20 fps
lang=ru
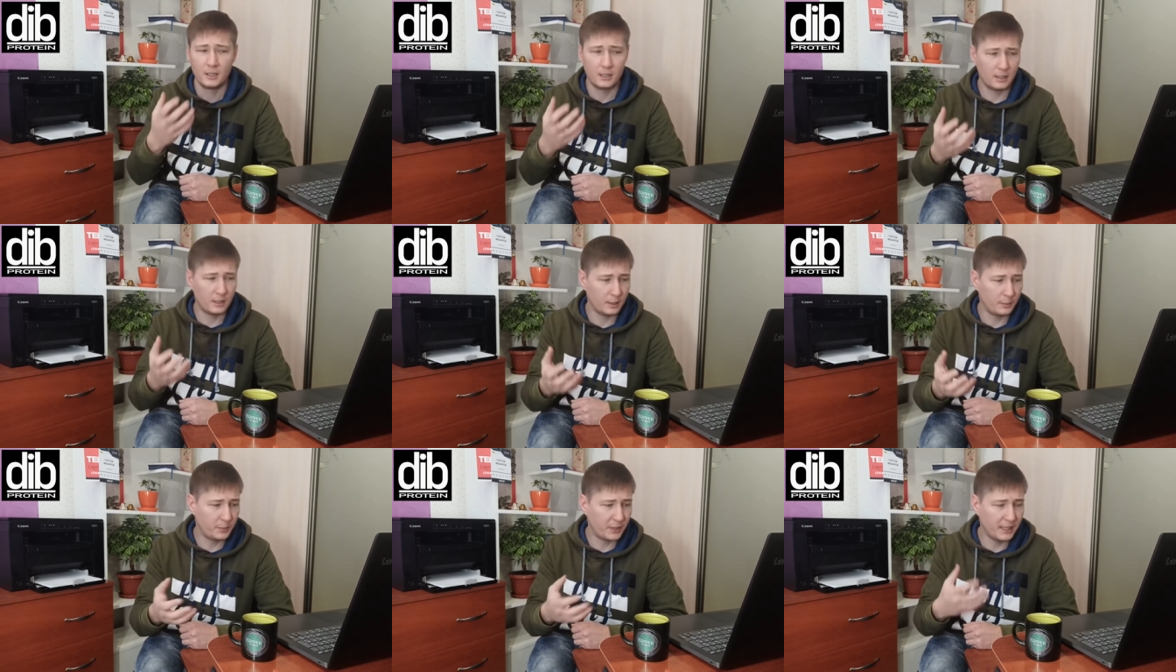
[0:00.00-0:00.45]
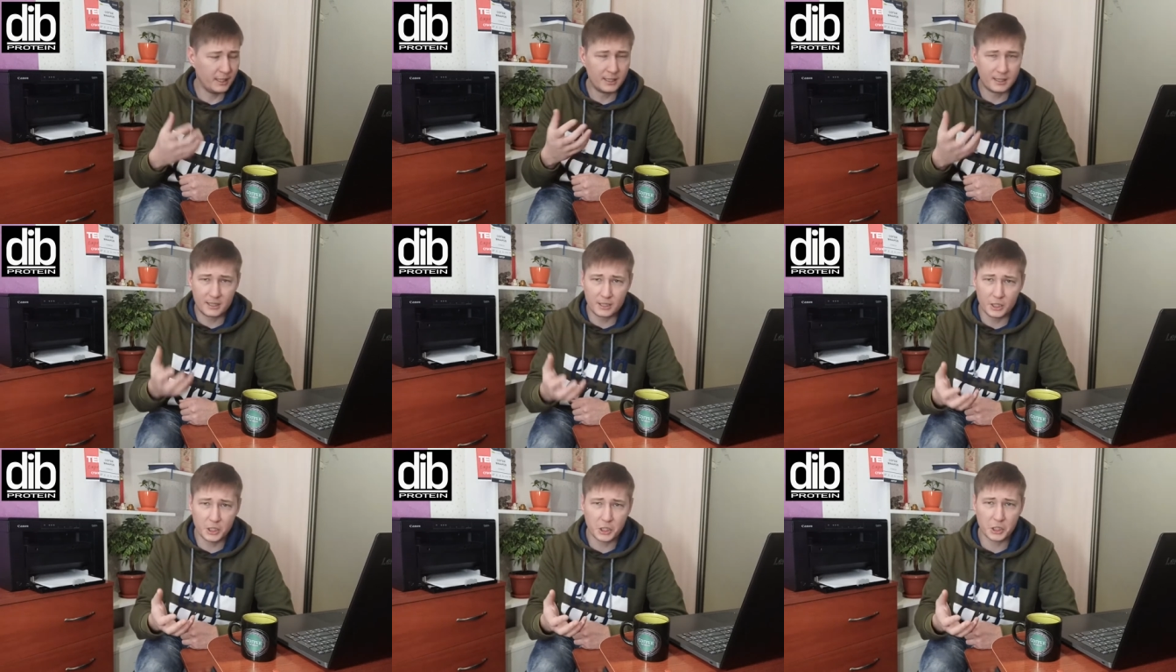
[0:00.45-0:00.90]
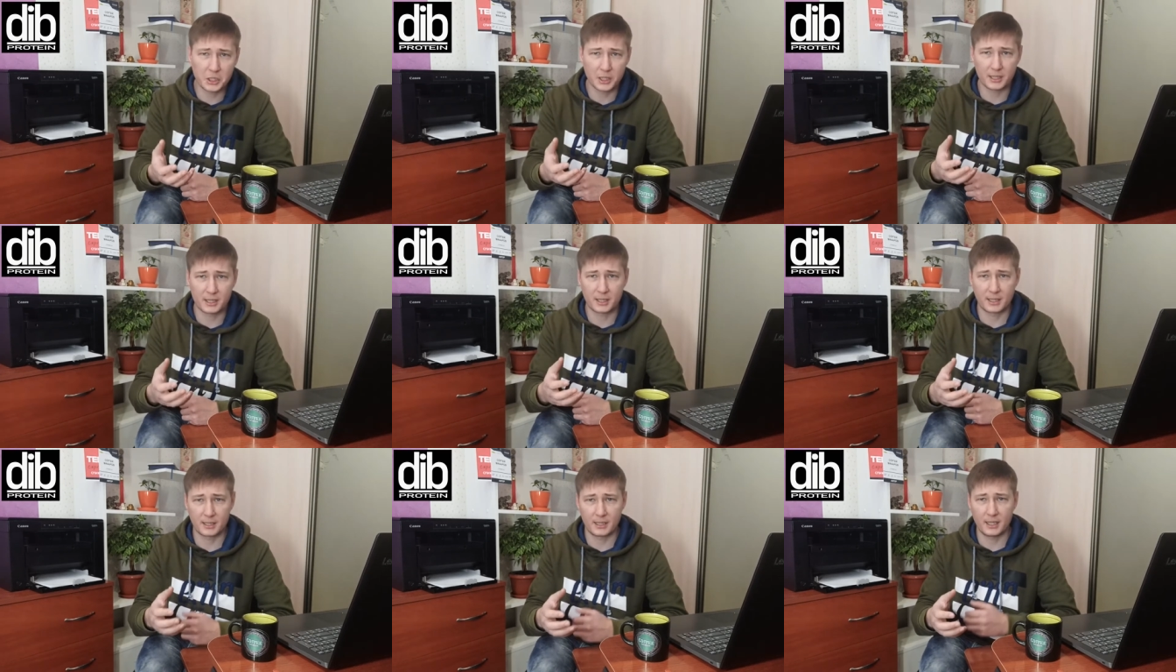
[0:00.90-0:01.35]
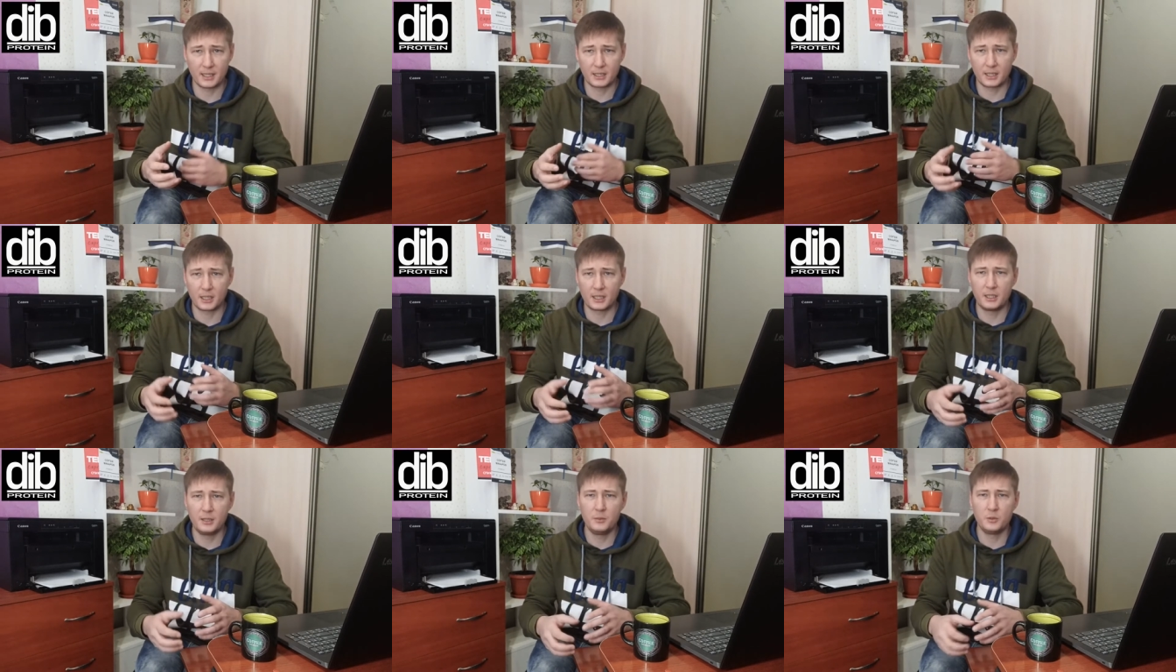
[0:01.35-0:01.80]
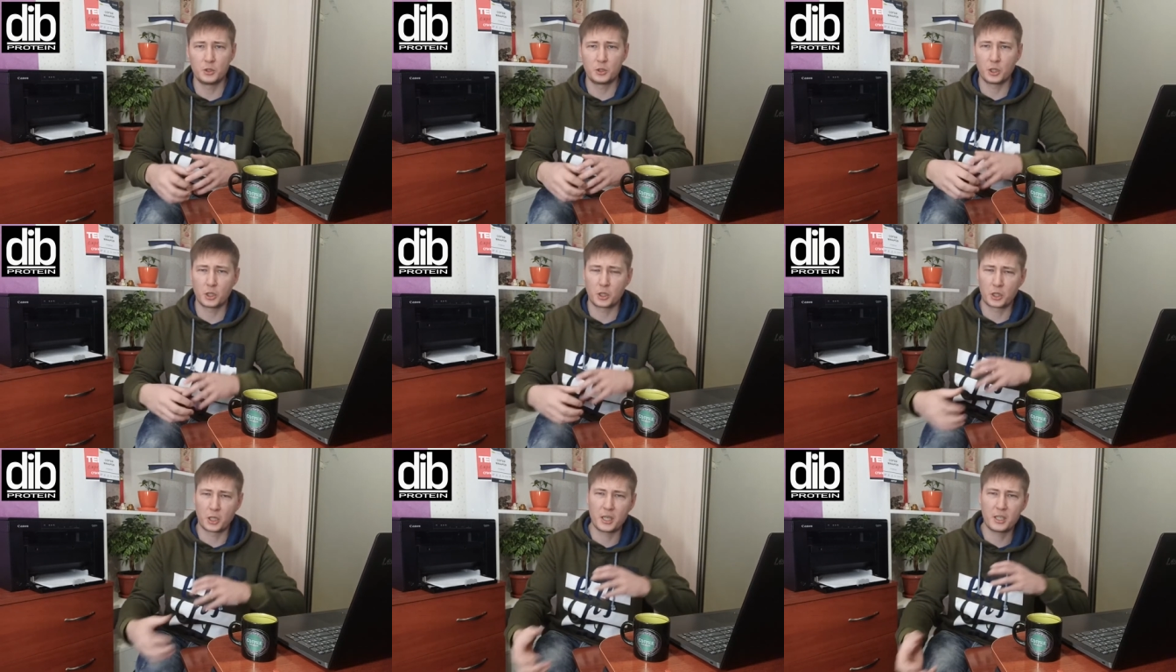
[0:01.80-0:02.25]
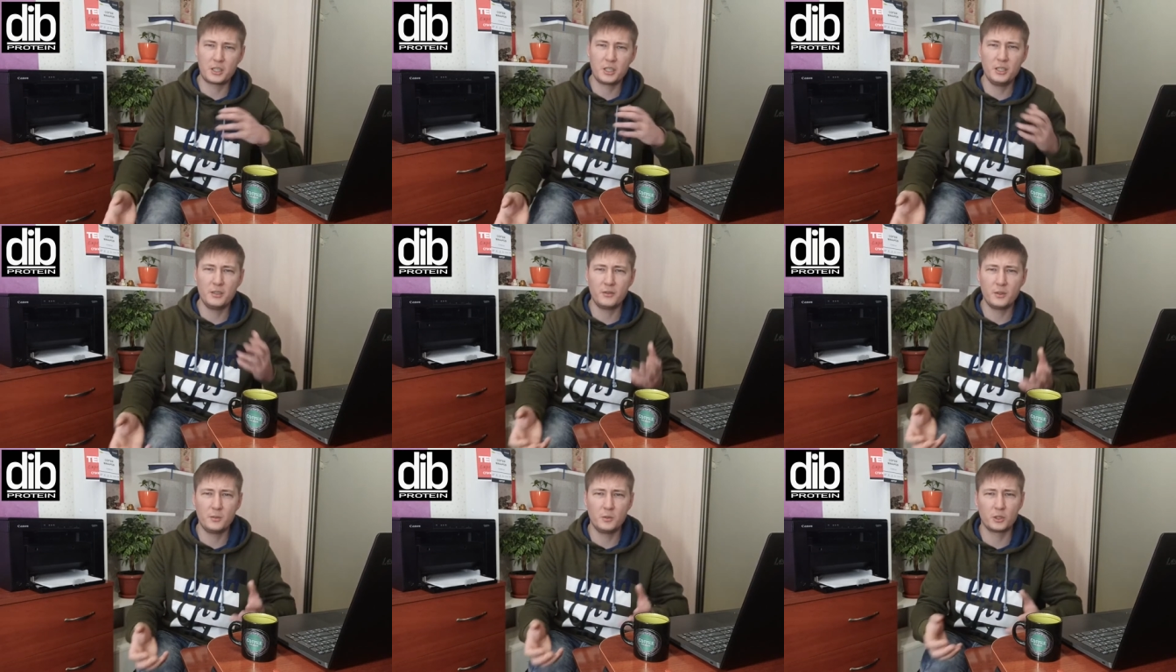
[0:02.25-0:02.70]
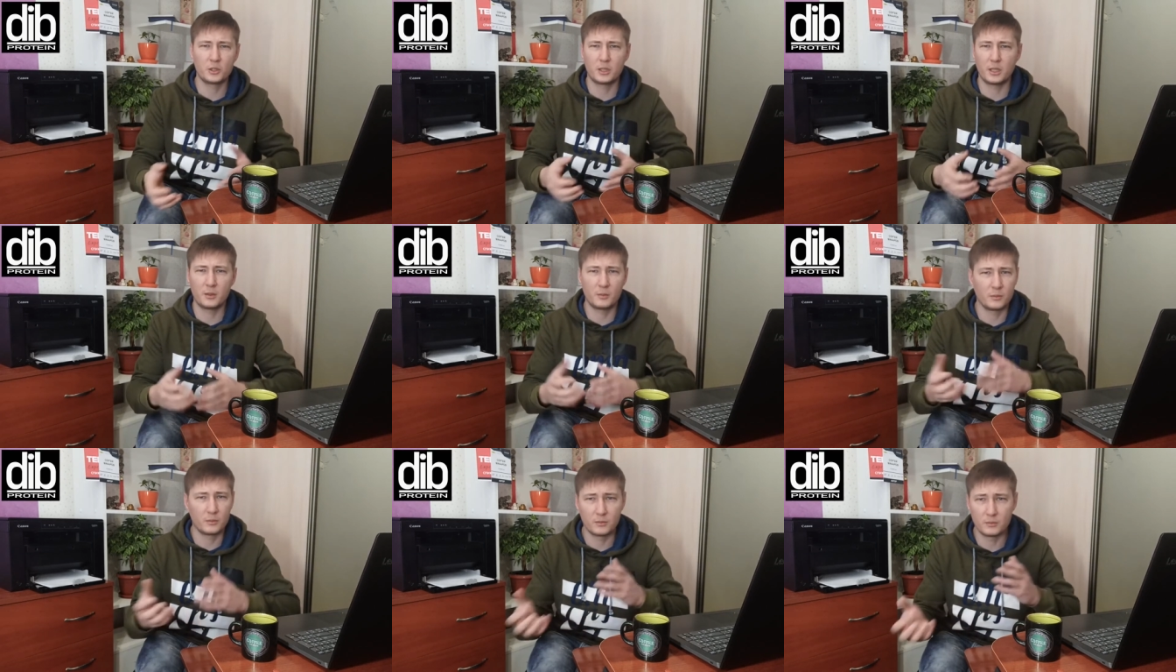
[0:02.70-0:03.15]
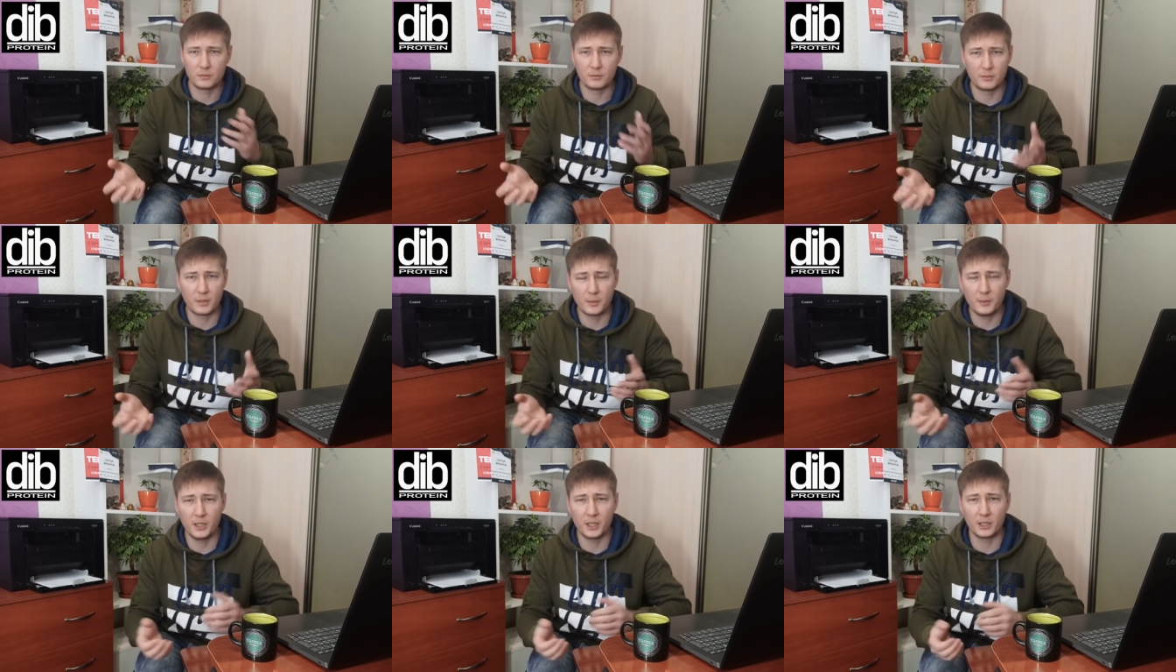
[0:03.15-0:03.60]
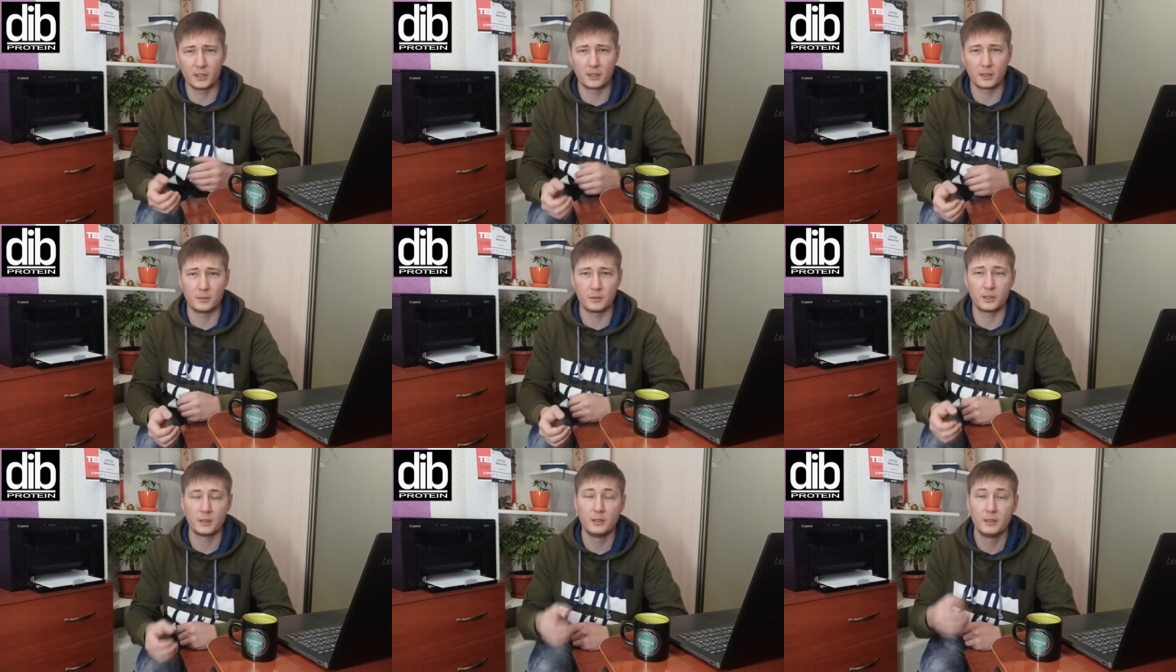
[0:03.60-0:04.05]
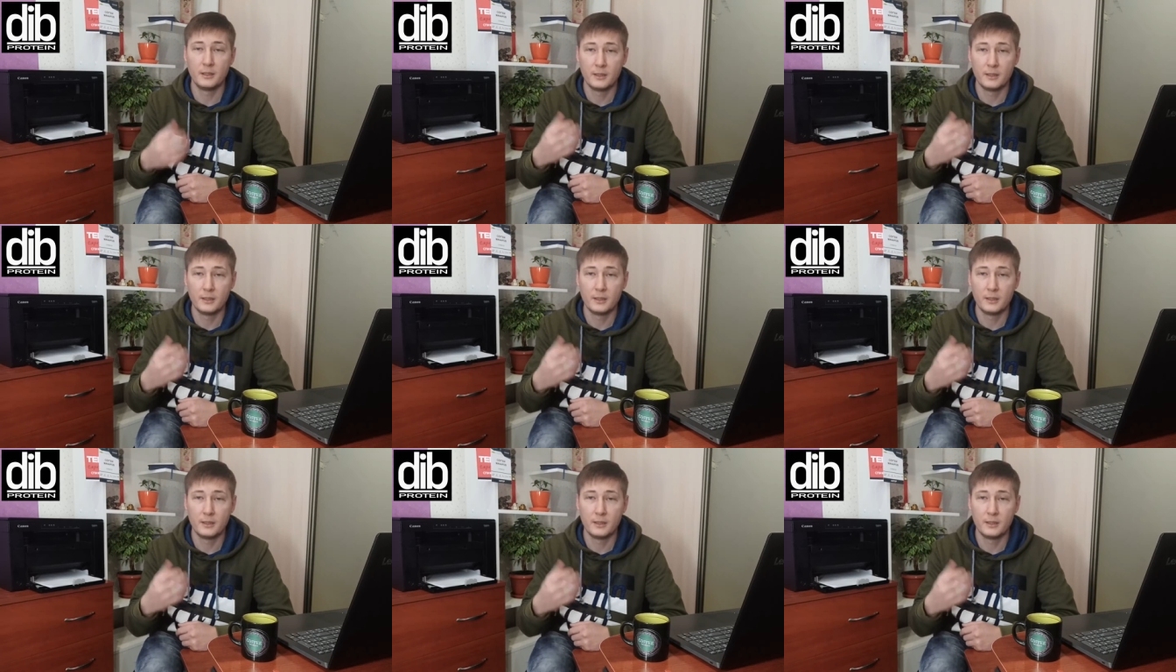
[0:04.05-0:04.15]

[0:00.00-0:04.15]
э, прельстишь, так сказать, какими-то красивыми там моментами.